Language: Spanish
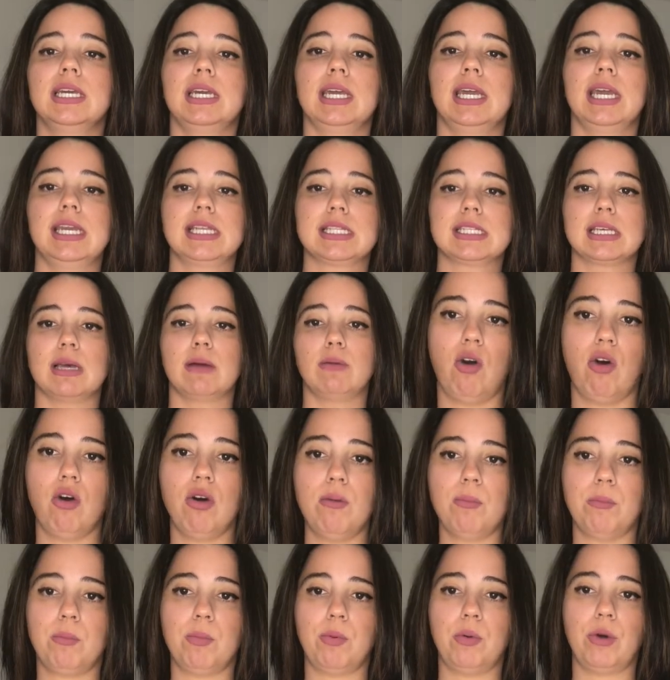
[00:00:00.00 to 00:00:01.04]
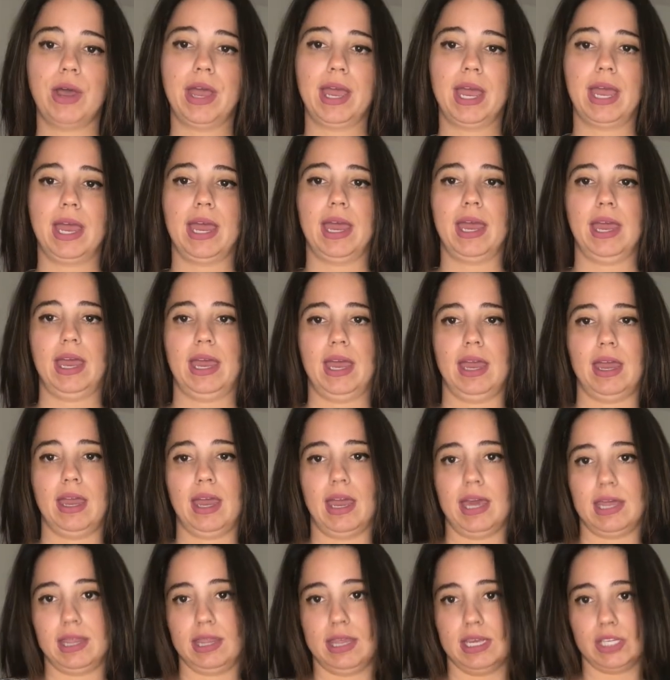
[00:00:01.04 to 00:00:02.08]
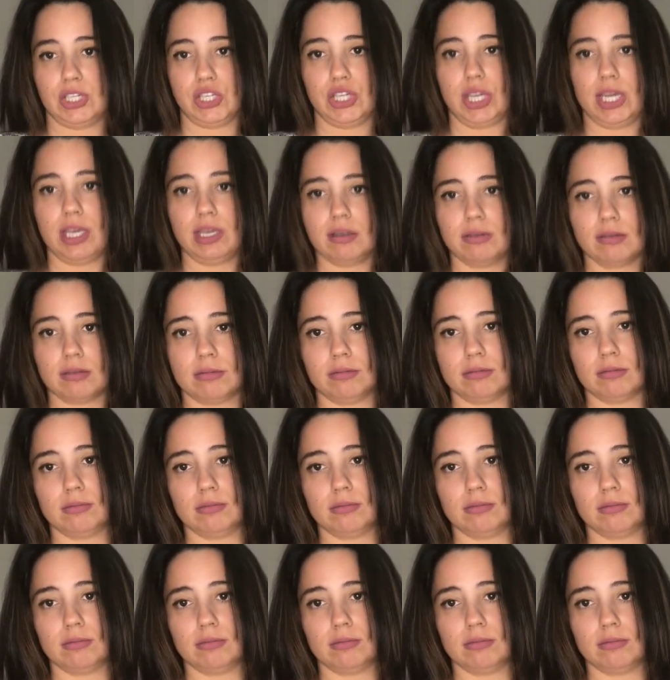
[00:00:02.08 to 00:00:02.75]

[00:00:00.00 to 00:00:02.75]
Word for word: Esta pues es de Shane,